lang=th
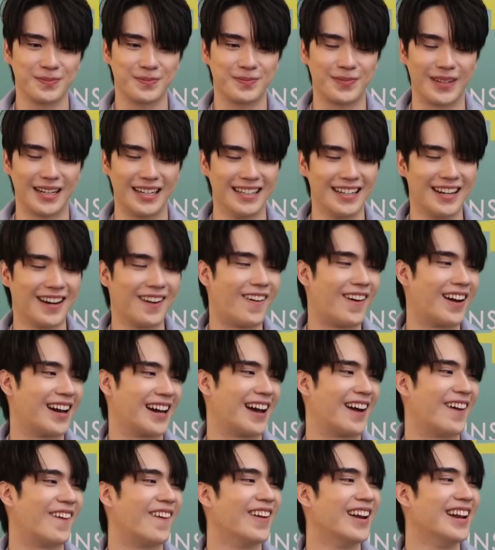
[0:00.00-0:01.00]
เป็นเรื่องของ
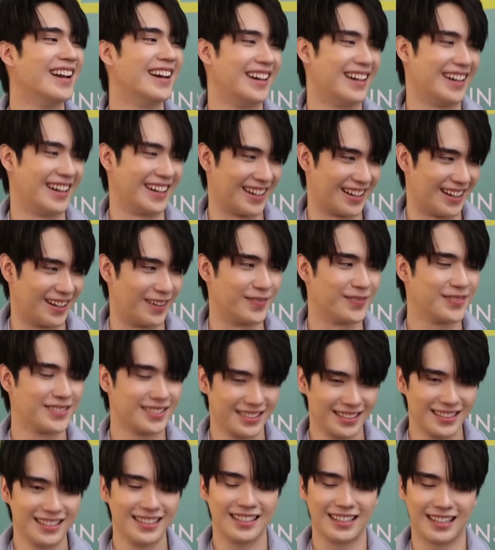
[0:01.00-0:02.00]
อนาคตเลยครับ
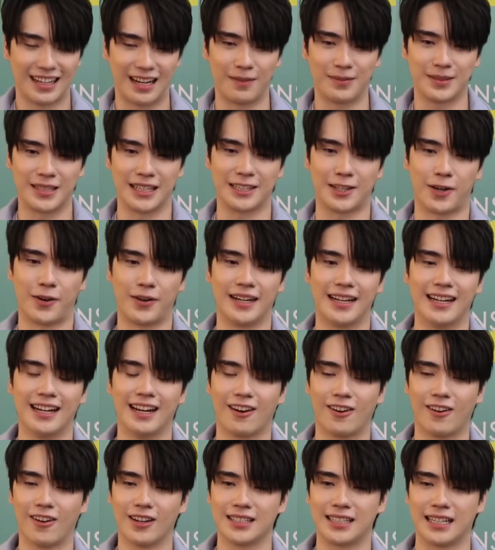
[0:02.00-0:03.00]
ครับแต่ตอน
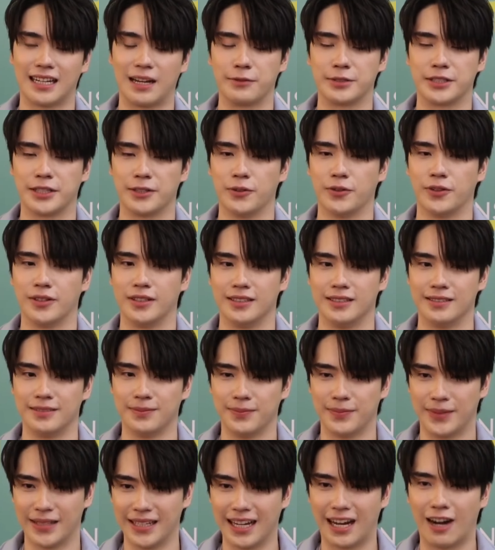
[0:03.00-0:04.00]
นี้เราก็สนับสนุน
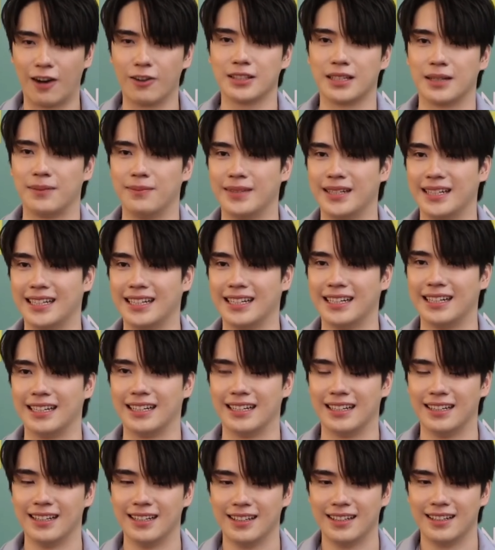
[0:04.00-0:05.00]
พี่เขาเต็มที่
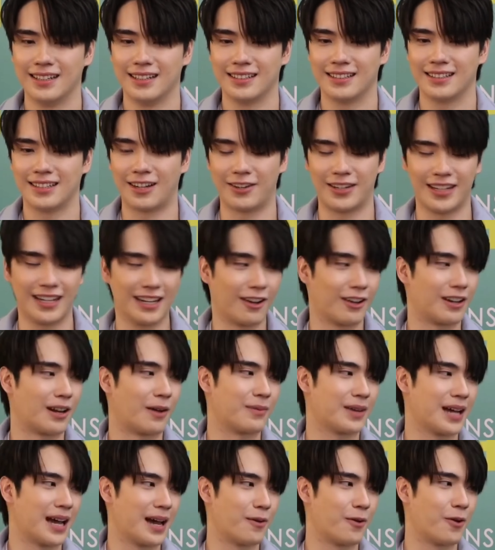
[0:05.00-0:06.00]
เท่าที่เรา
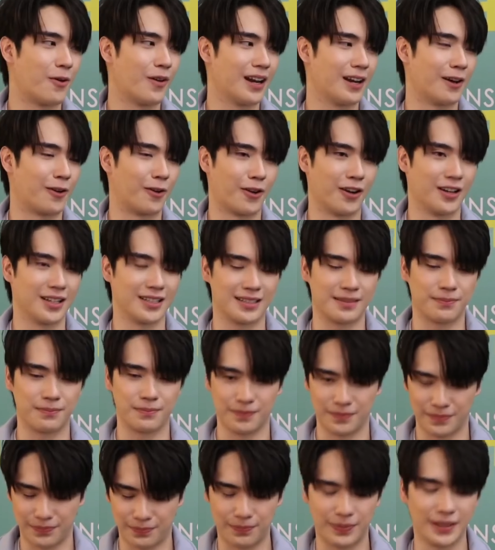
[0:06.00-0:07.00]
ทำได้เพราะว่าเราก็
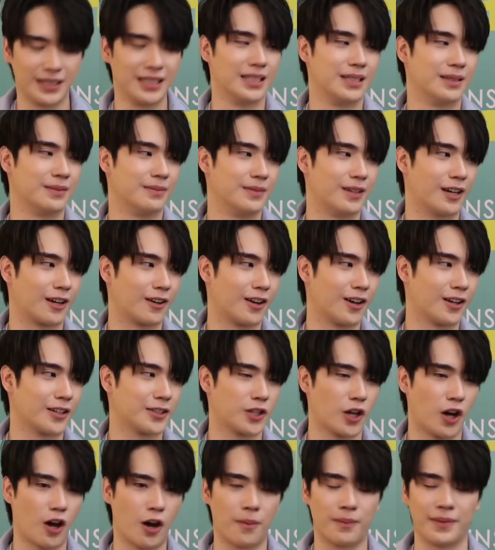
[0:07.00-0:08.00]
ปลื้มแล้วก็
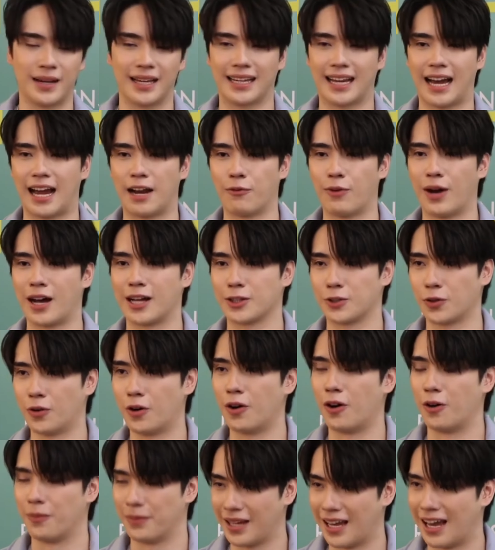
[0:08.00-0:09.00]
ชอบในการวาง
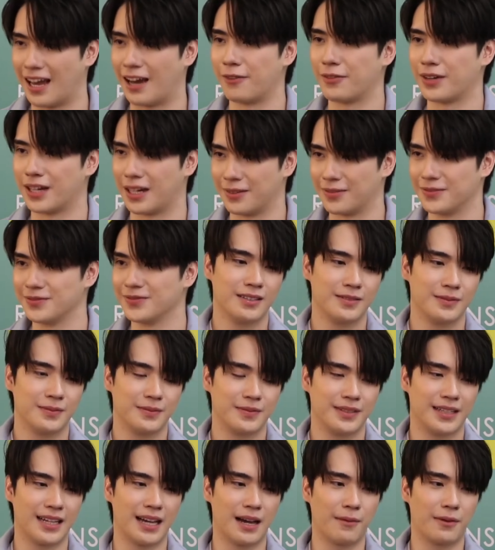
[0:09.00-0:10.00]
ตัวของพี่แอฟครับ
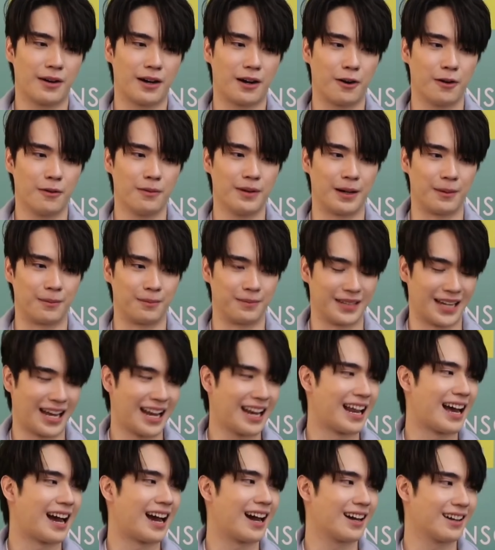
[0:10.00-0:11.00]
พี่แอฟเขาแบบ
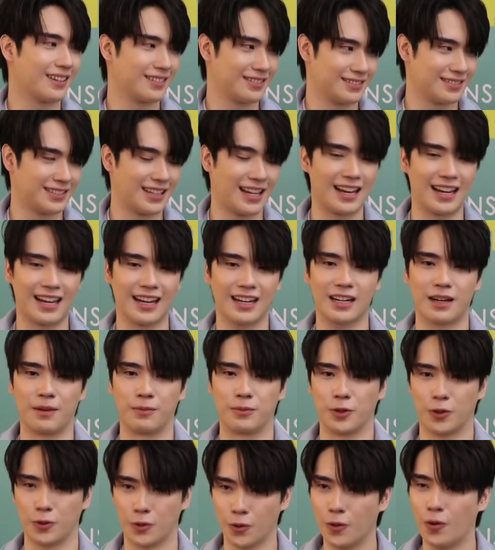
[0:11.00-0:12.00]
น่ารักน่ารัก
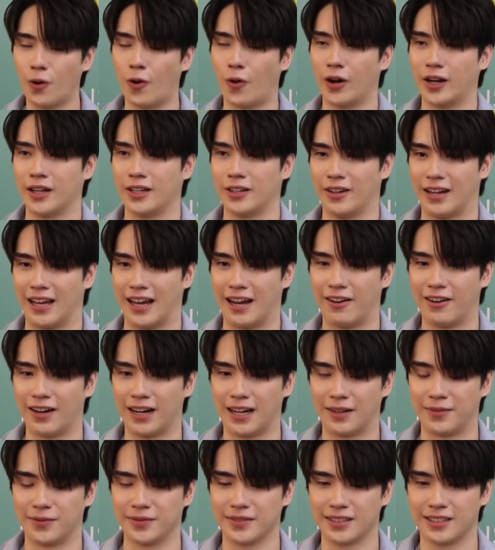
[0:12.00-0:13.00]
กับทุกๆคนอยู่แล้ว
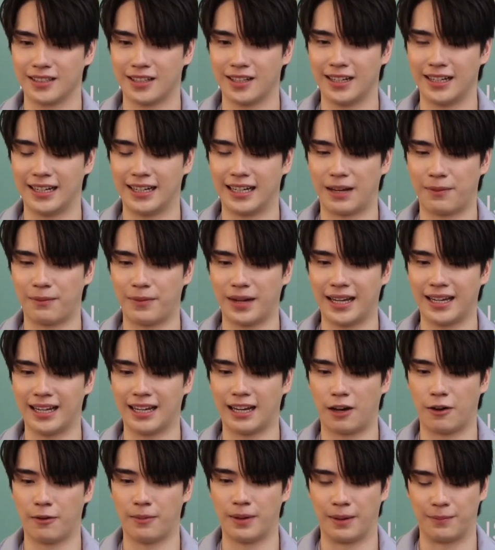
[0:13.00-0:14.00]
ครับก็เลยทำให้
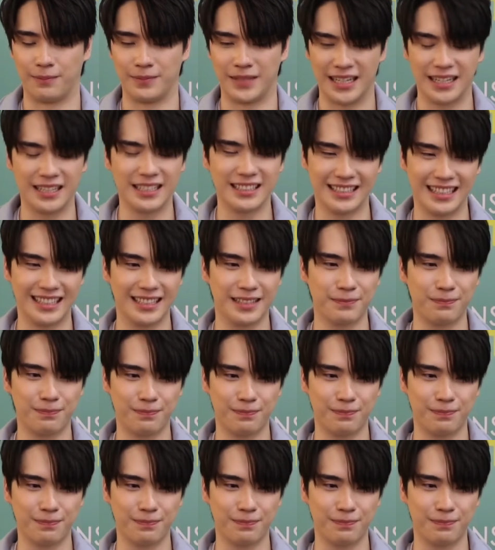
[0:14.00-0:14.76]
เราแบบยิ่งยิ่ง